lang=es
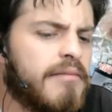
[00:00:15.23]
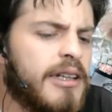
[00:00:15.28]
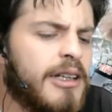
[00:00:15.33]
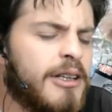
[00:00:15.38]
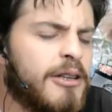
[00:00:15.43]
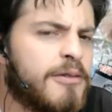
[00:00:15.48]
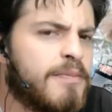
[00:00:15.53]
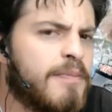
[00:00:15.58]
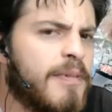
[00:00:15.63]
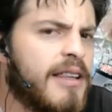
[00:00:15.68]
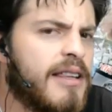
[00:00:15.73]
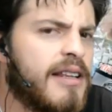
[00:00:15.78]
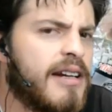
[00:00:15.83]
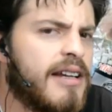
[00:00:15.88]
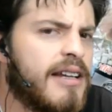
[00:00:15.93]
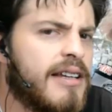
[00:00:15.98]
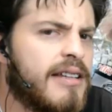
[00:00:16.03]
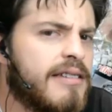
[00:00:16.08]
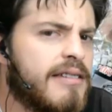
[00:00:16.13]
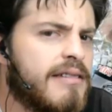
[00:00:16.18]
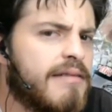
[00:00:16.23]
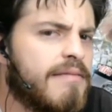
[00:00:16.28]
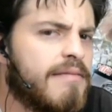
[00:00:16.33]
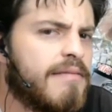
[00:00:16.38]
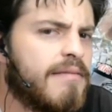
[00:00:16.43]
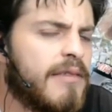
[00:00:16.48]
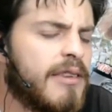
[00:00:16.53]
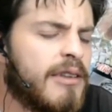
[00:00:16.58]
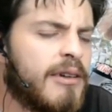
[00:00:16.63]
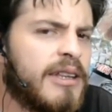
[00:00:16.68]
y tus padres
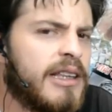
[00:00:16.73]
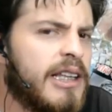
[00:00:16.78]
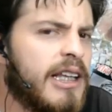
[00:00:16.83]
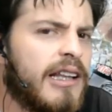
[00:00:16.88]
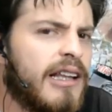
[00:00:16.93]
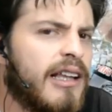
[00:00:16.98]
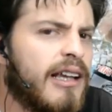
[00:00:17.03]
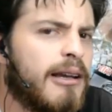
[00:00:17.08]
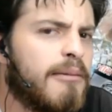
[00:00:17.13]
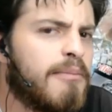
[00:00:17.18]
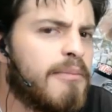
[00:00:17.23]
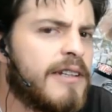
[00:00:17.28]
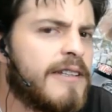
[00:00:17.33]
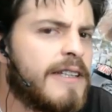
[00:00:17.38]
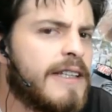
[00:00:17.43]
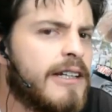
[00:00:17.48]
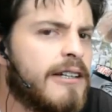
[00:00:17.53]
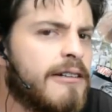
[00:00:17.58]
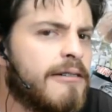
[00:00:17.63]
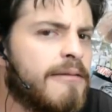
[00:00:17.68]
no entienden qué pasa.